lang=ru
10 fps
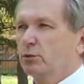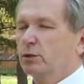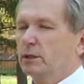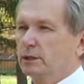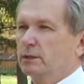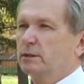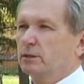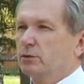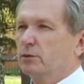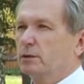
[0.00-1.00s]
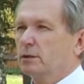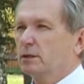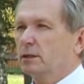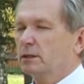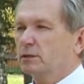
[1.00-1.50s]
все-таки капитальный
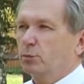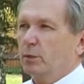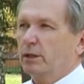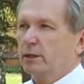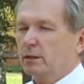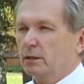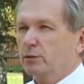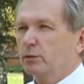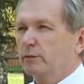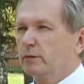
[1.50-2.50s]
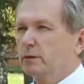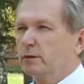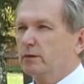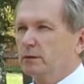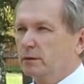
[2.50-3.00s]
ремонт, который они обязаны
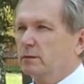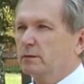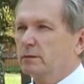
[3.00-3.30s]
провести.